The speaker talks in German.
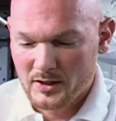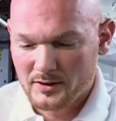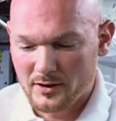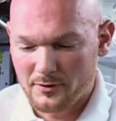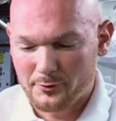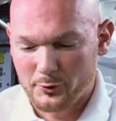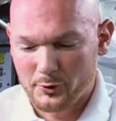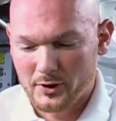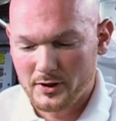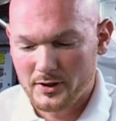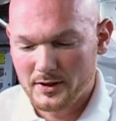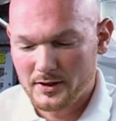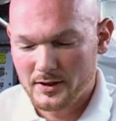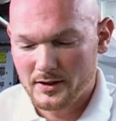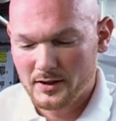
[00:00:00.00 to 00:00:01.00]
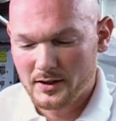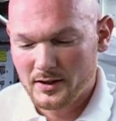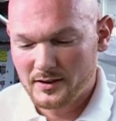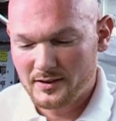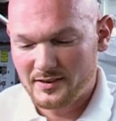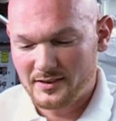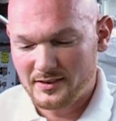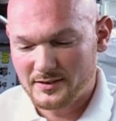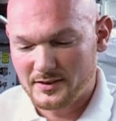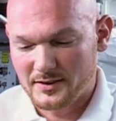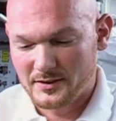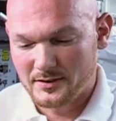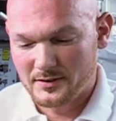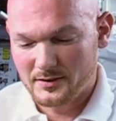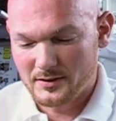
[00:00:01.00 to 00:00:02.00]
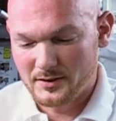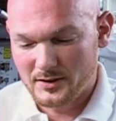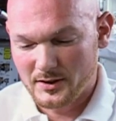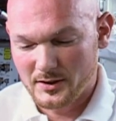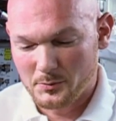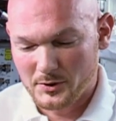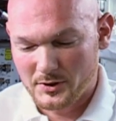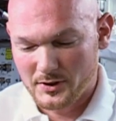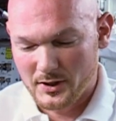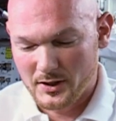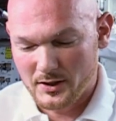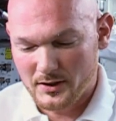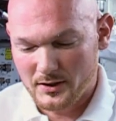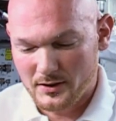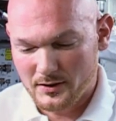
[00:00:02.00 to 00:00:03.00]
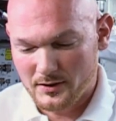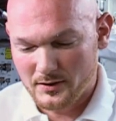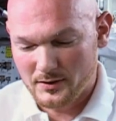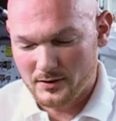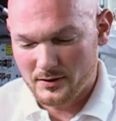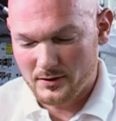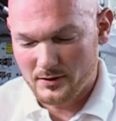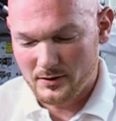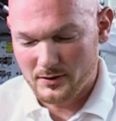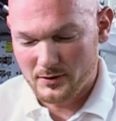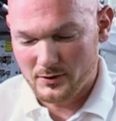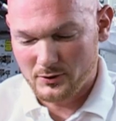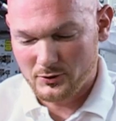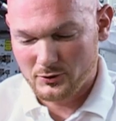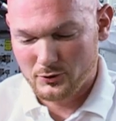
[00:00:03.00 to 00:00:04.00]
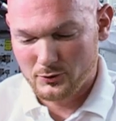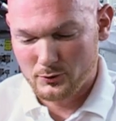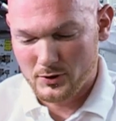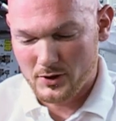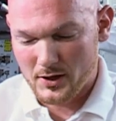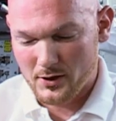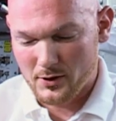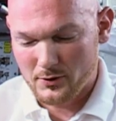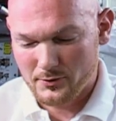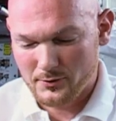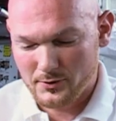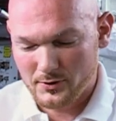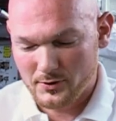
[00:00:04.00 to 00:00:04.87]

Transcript: Dafür ziehe ich den hier mit einer Schnur auf